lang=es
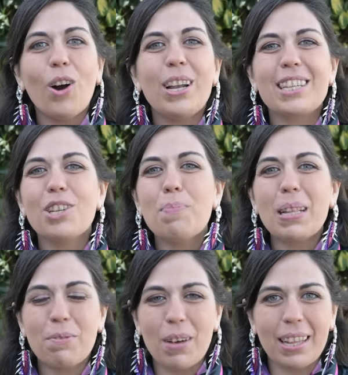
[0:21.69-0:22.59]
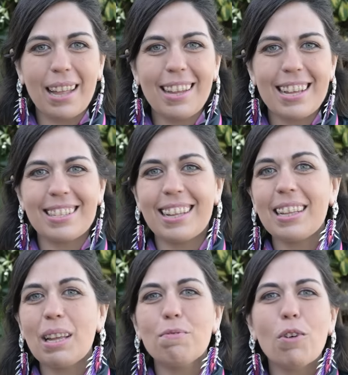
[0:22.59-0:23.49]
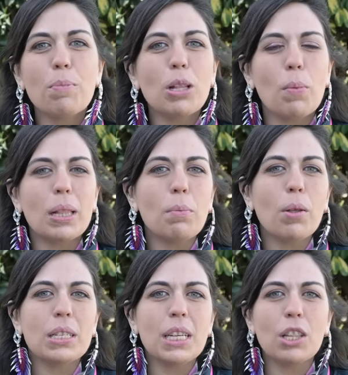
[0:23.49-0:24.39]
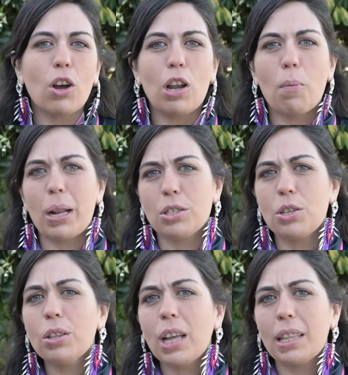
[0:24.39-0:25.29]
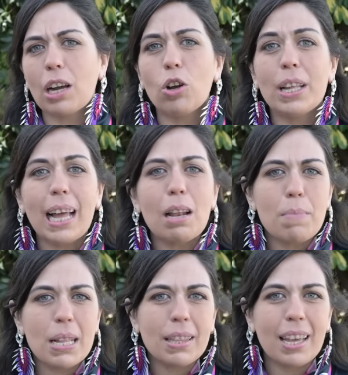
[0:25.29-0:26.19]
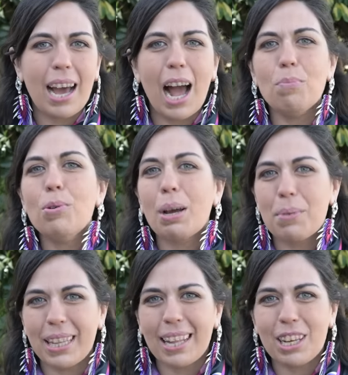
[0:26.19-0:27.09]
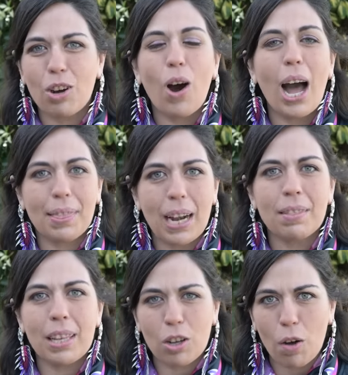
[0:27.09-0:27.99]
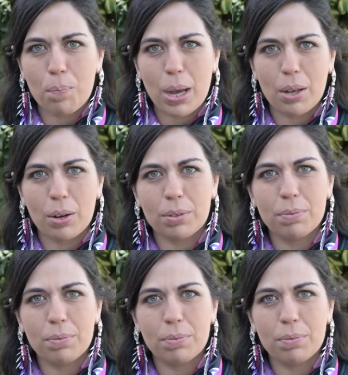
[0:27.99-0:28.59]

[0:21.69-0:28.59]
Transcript: Hola, soy Patti Fernández y en este informe nos metemos de lleno en la operación que atacó letalmente al buque británico Atlantic Conveyor.